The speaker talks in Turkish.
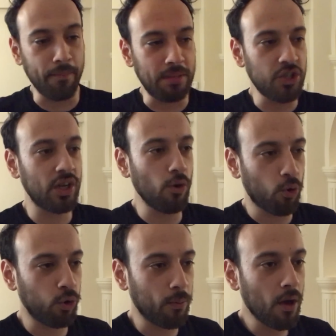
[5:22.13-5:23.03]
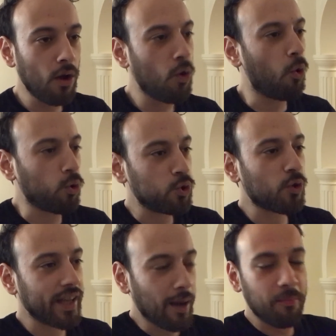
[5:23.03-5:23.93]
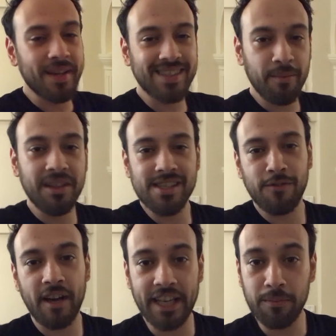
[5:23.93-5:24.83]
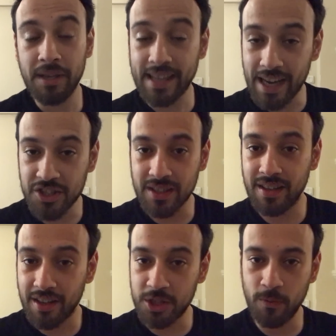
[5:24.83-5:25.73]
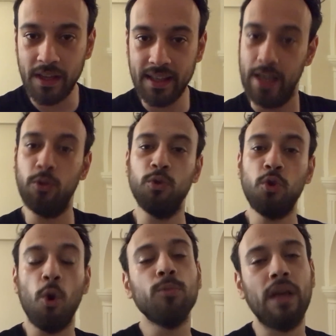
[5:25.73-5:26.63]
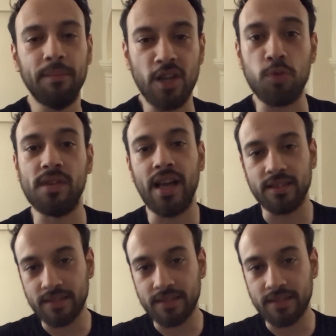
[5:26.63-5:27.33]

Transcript: Yani bir şeyi okuyup onu sonra yapmak istemediğinizi fark etmek gerçekten acı ve geri dönüşü olmayan bir tecrübe.